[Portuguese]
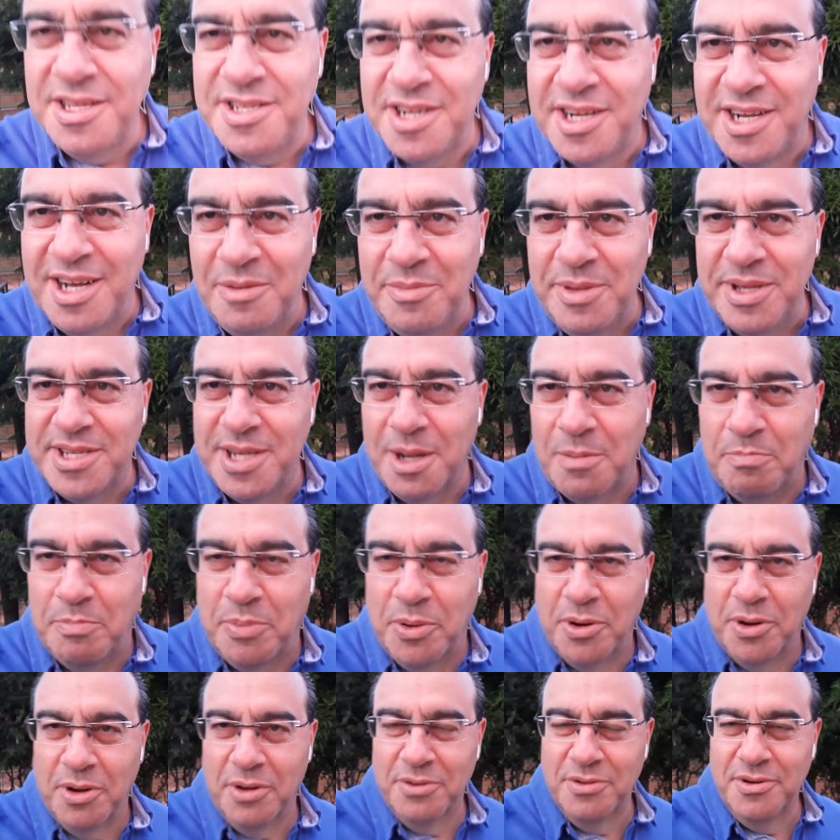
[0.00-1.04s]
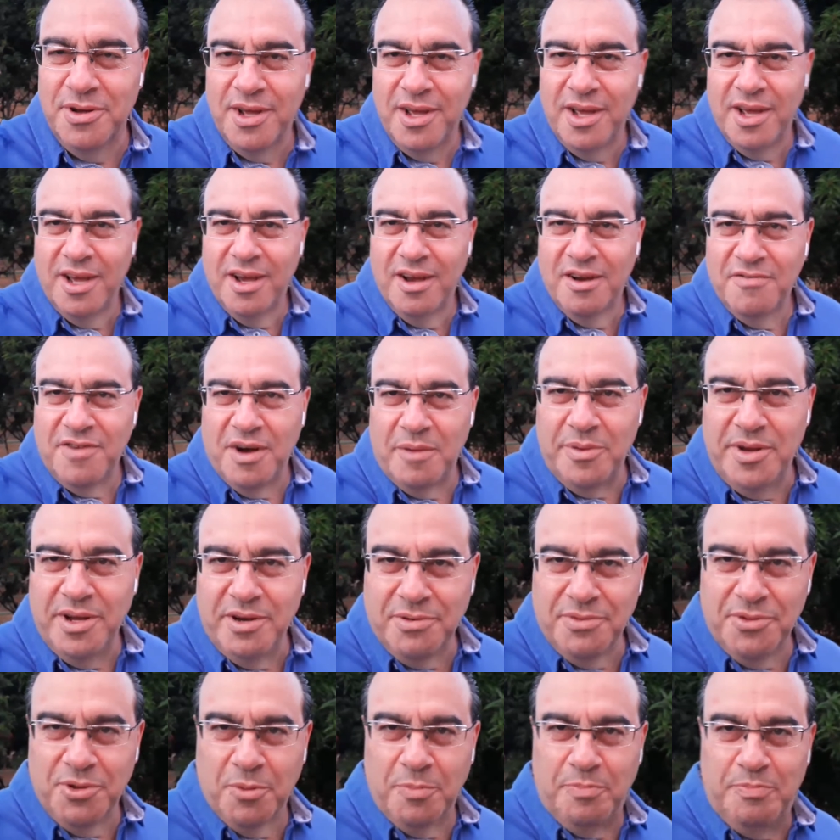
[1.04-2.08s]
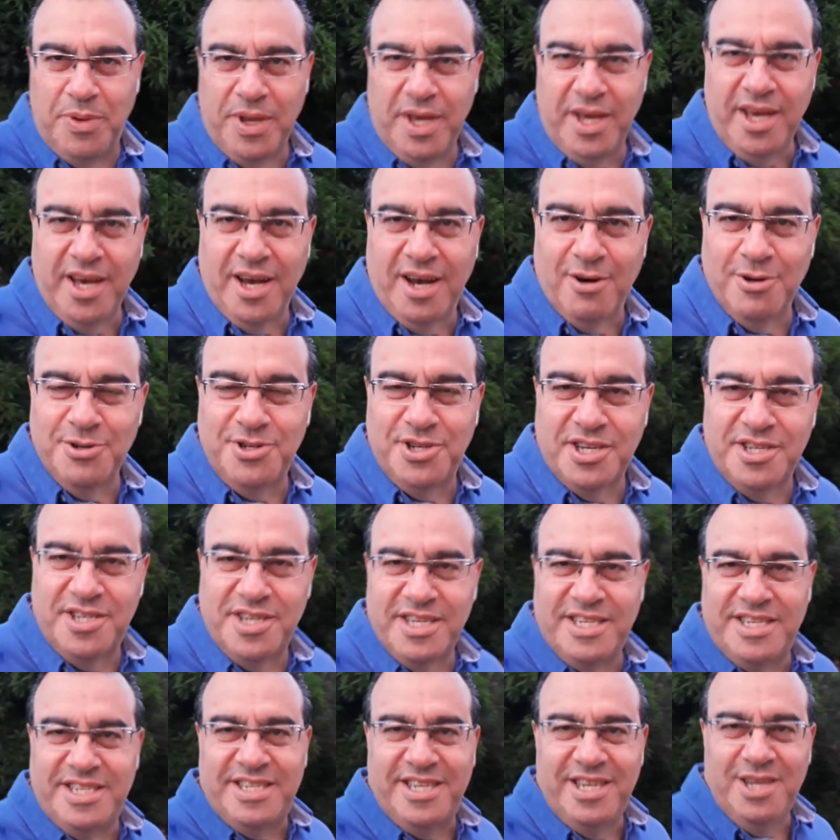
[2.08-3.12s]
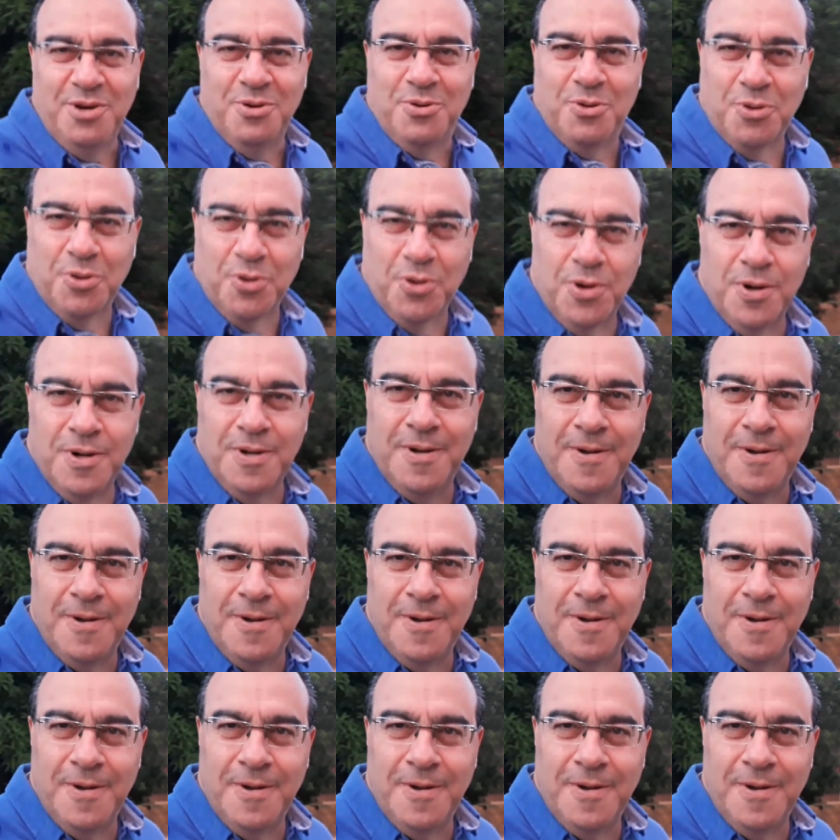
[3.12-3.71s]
de camisa Polo. Fabricam do P ao GG5.